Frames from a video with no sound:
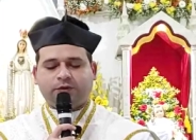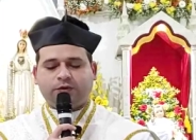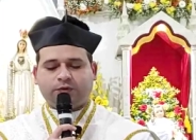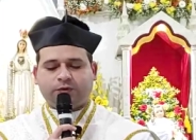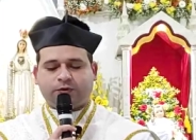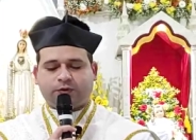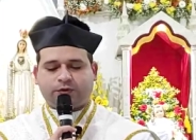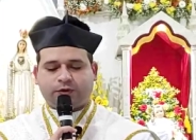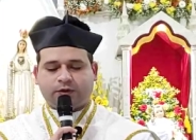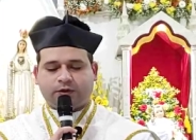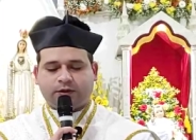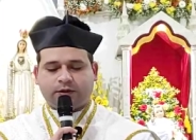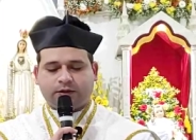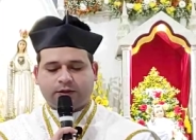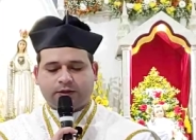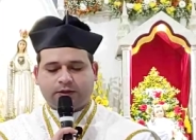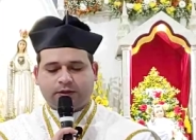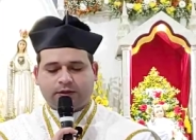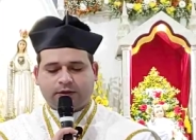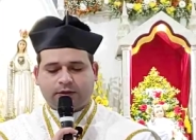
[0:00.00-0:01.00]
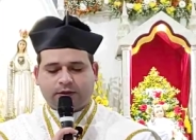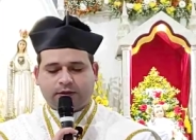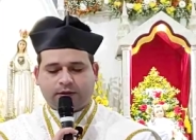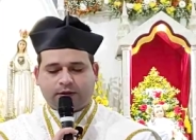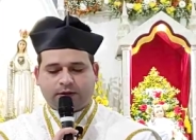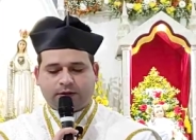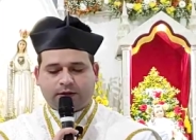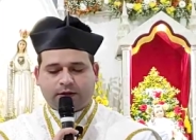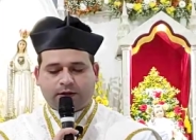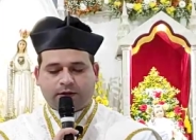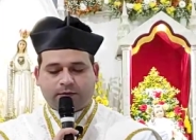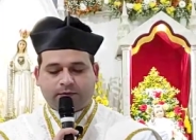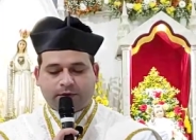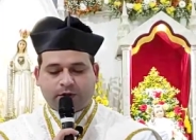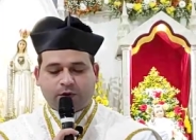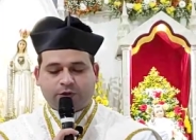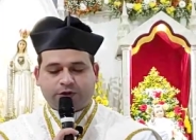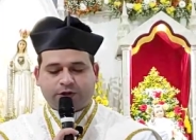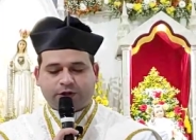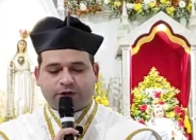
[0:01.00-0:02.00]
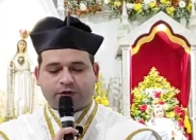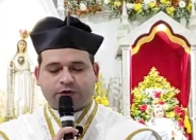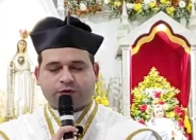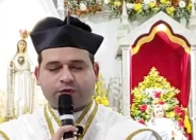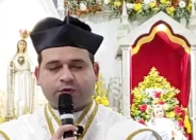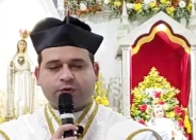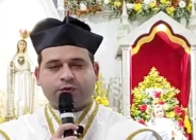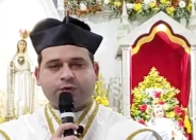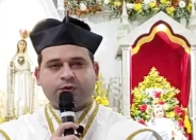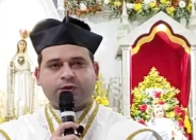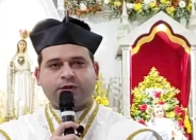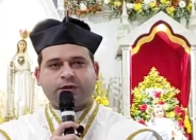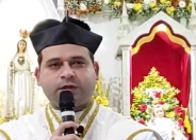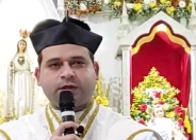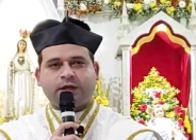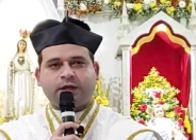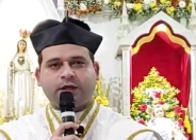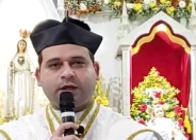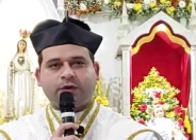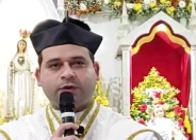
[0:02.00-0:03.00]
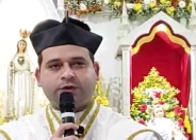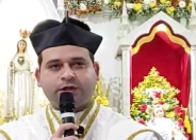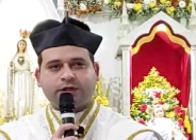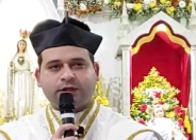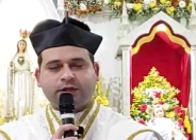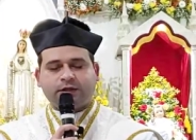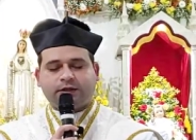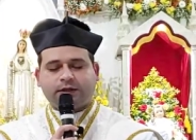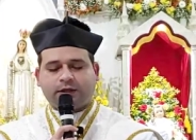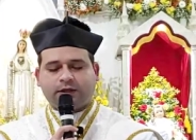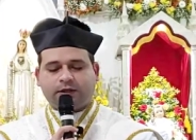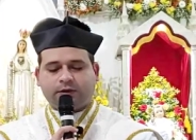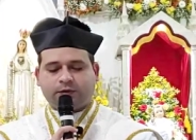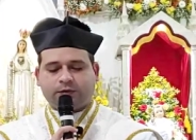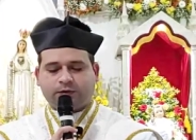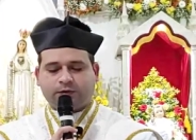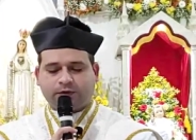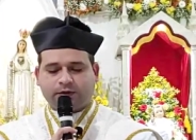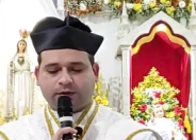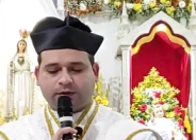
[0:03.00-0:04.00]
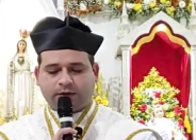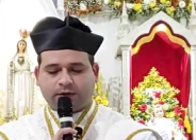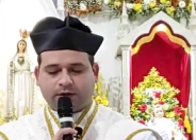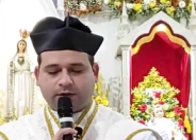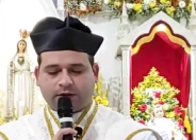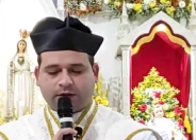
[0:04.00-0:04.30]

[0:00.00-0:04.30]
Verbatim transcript: gemidos? Meu Jesus, eu te entendo.